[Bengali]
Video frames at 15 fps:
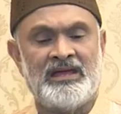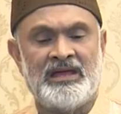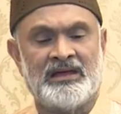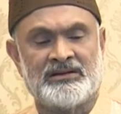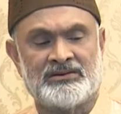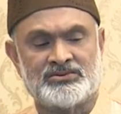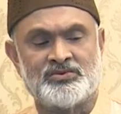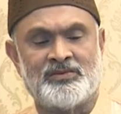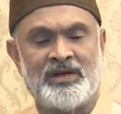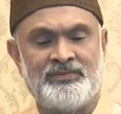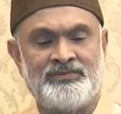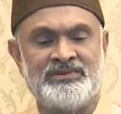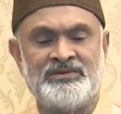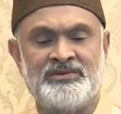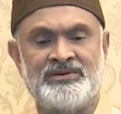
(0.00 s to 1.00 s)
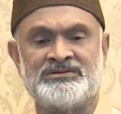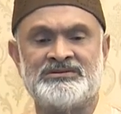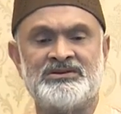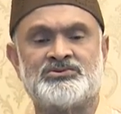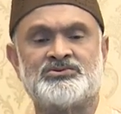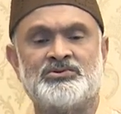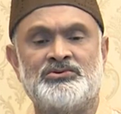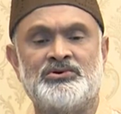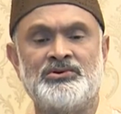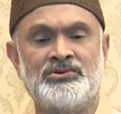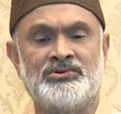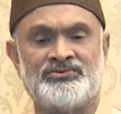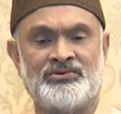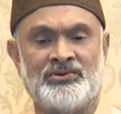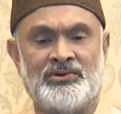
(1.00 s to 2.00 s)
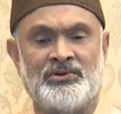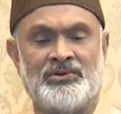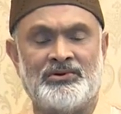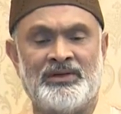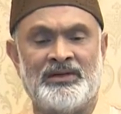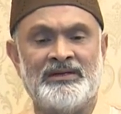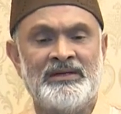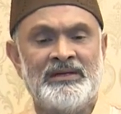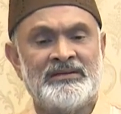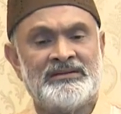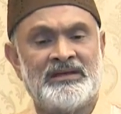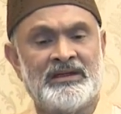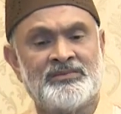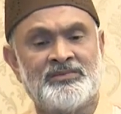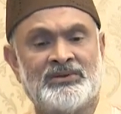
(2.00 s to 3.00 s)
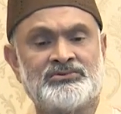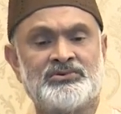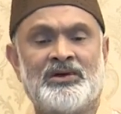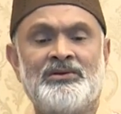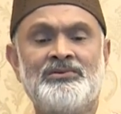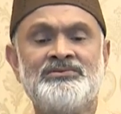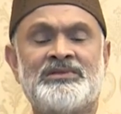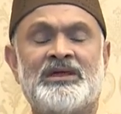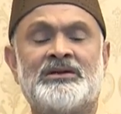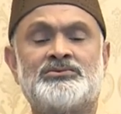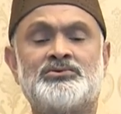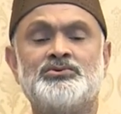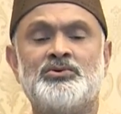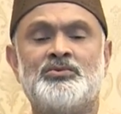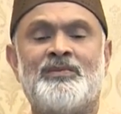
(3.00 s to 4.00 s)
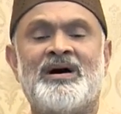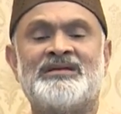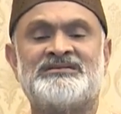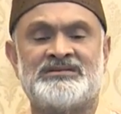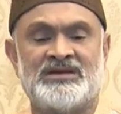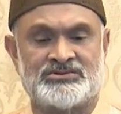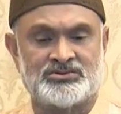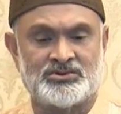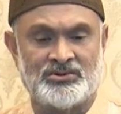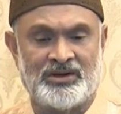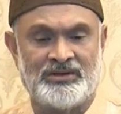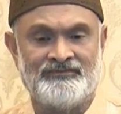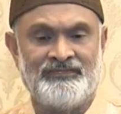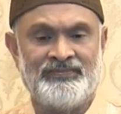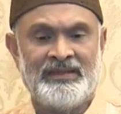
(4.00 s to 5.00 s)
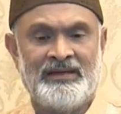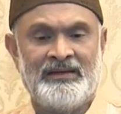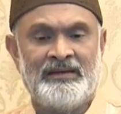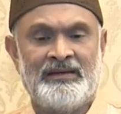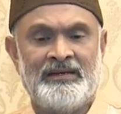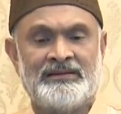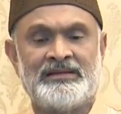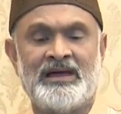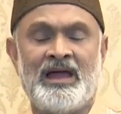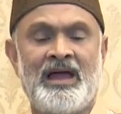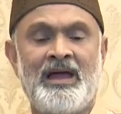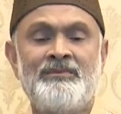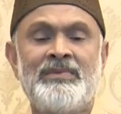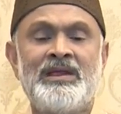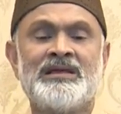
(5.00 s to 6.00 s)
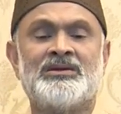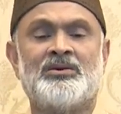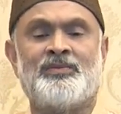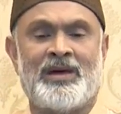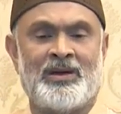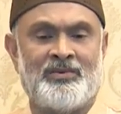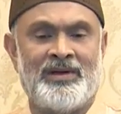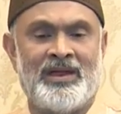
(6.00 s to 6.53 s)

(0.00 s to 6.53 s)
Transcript: এক সময় পৃথিবীর শ্রেষ্ঠ ধনীও ছিল নরওয়ে তার একমাত্র কারণ তারা শুধু মাছ চাষ করে তা আমরা কেন পারবো